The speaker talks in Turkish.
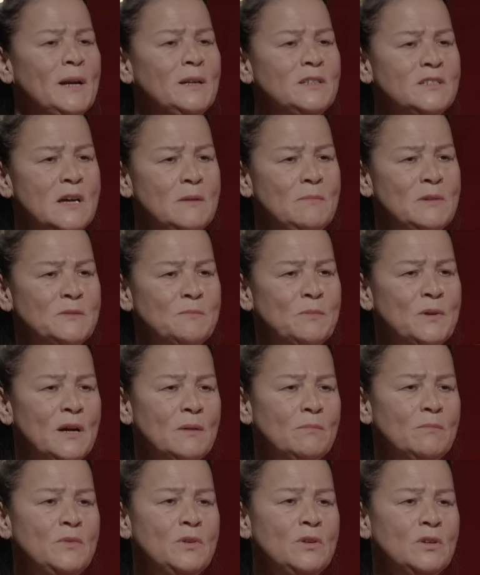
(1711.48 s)
Beni serbest
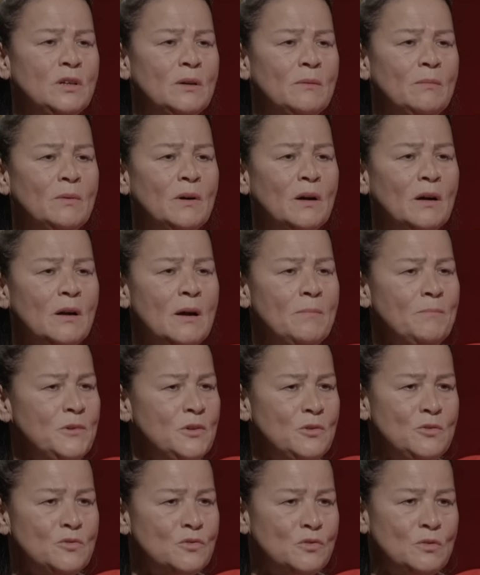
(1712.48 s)
bırakmıyor ki.
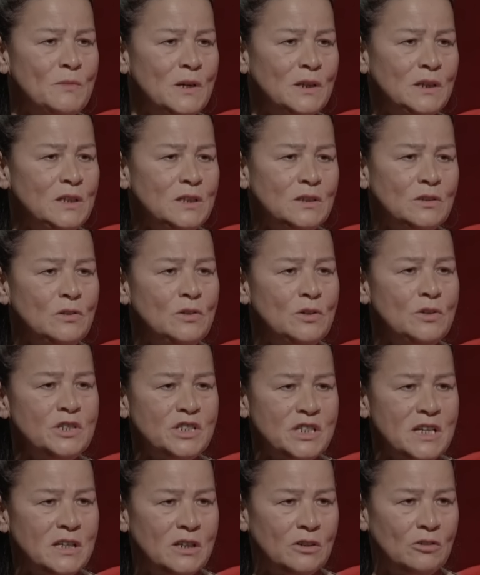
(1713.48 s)
Kapıyı üstüme kilitliyor
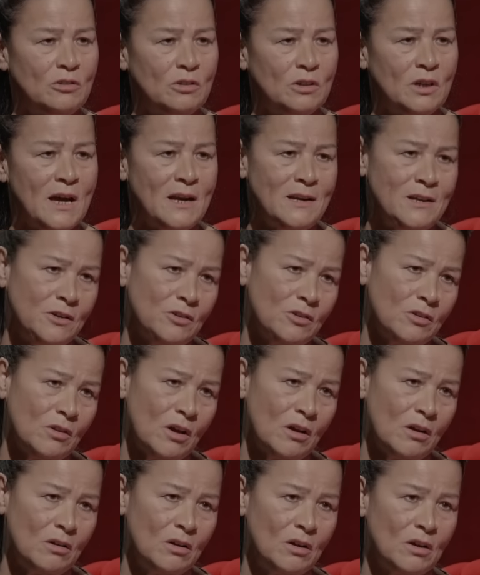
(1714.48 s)
işe gidiyor. Geliyor.
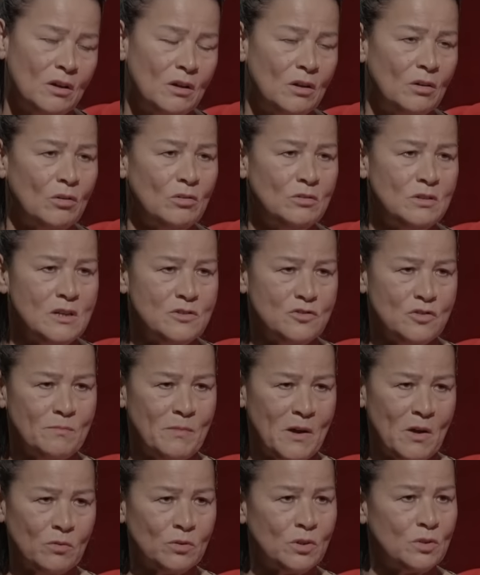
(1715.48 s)
Ondan
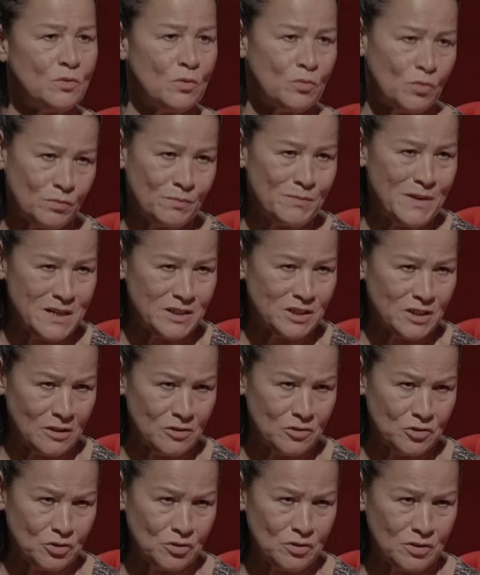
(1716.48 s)
sonra ben orada dokunmaya
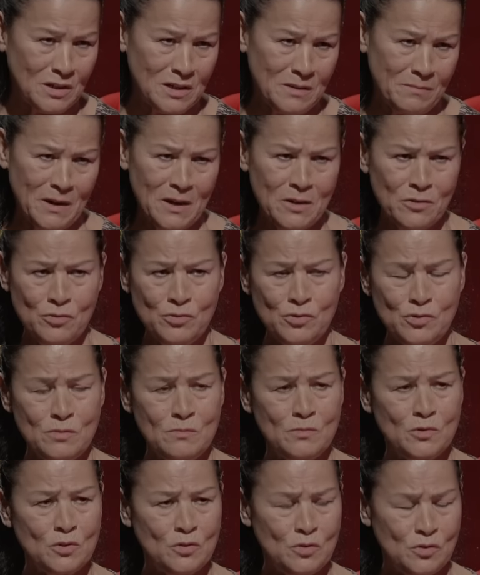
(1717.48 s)
çalışıyor. Gene ben
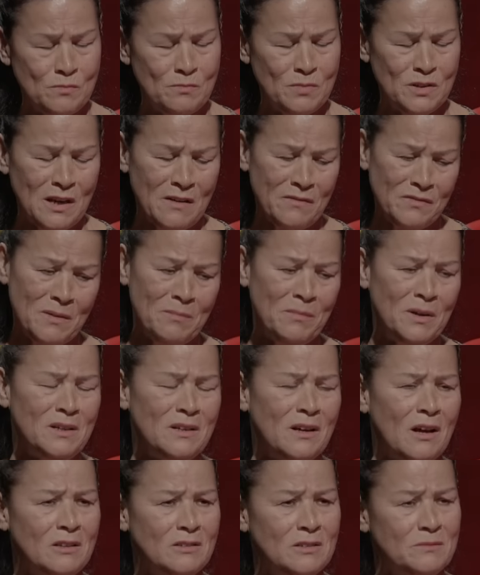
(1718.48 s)
küçüğüm çocuğum bir taraftan
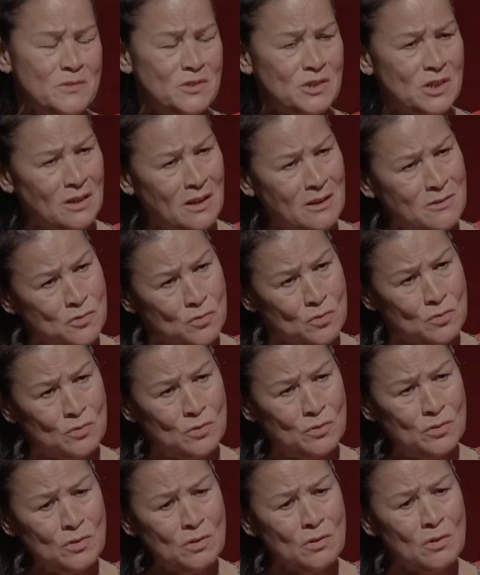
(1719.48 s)
beni kandırmış yalan
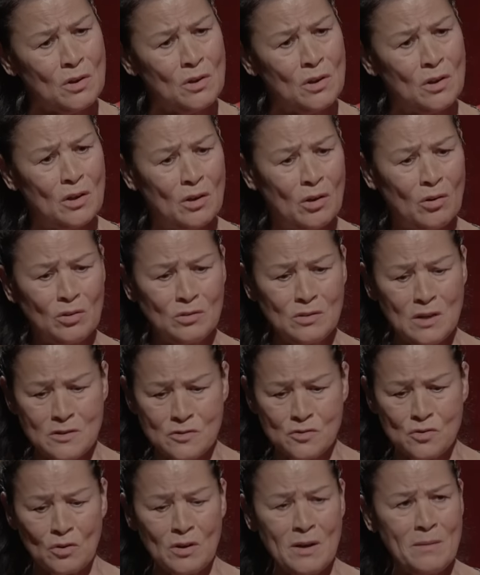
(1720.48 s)
söylüyor.
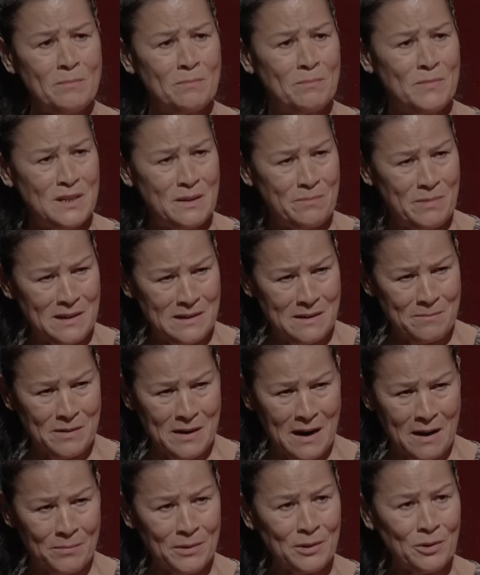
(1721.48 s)
Ondan sonra bir de benimle
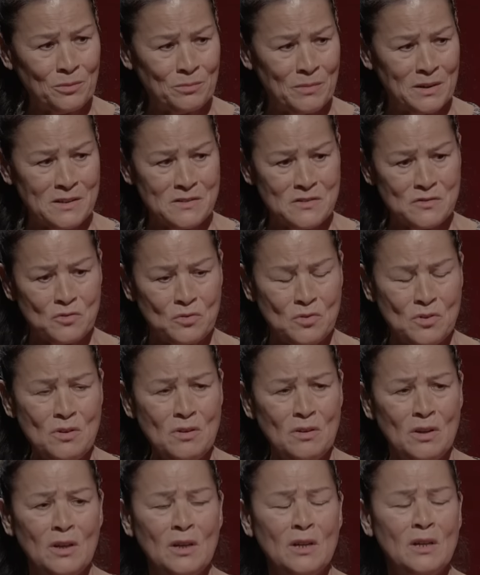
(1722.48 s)
beraber olmak
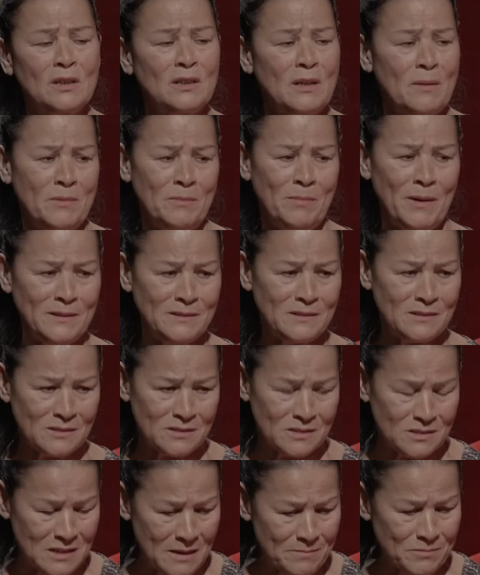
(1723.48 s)
istiyor. Tabii ben
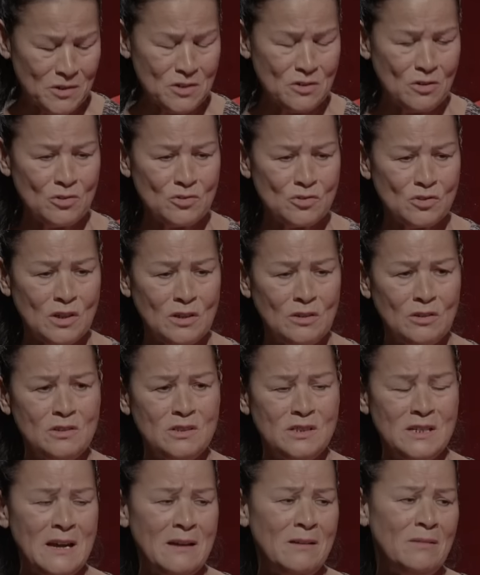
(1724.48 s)
tepki
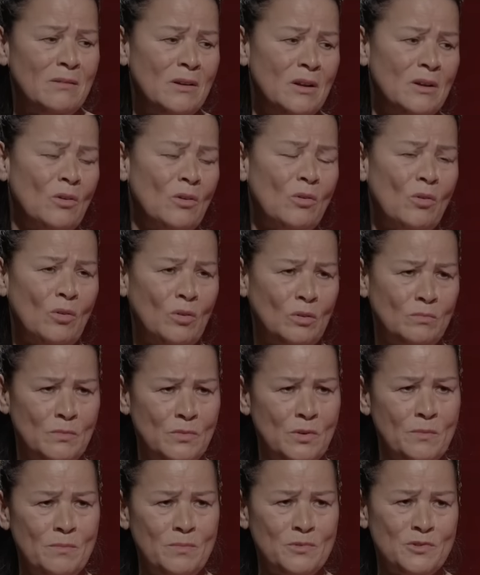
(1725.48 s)
gösterince
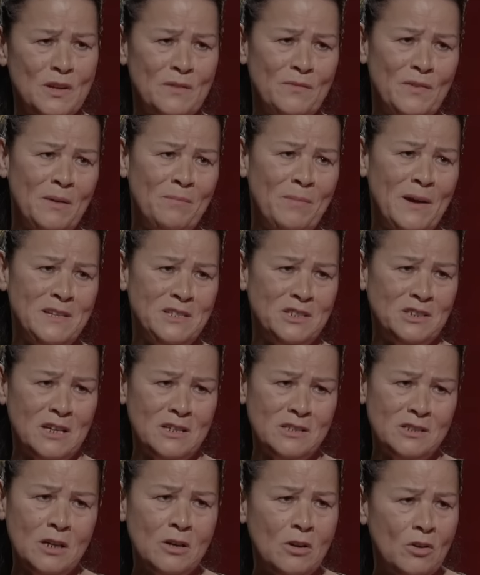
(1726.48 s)
olmuyor. Bu sefer ben
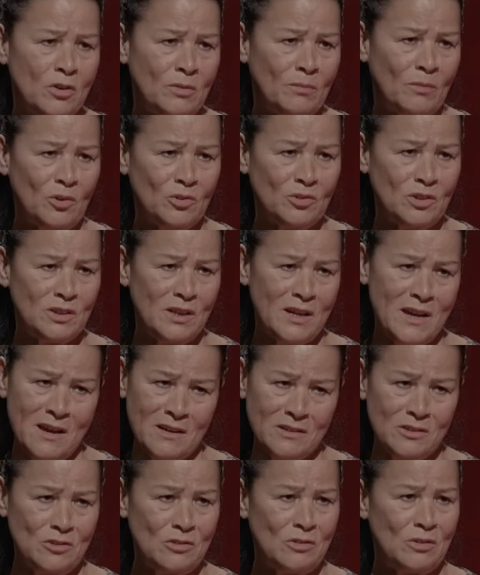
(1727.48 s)
işkence görüyorum orada.
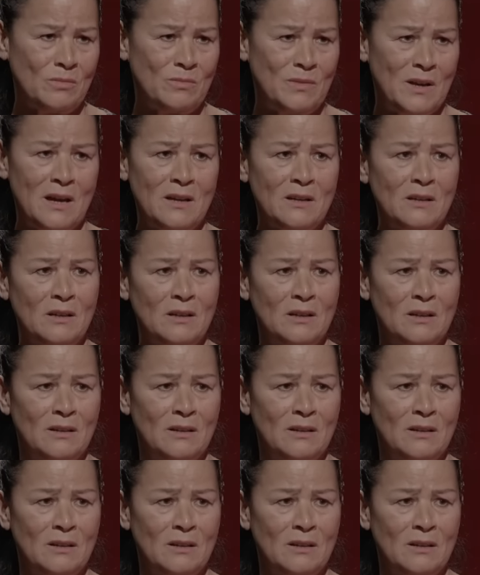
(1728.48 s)
Dayak yiyorum yani.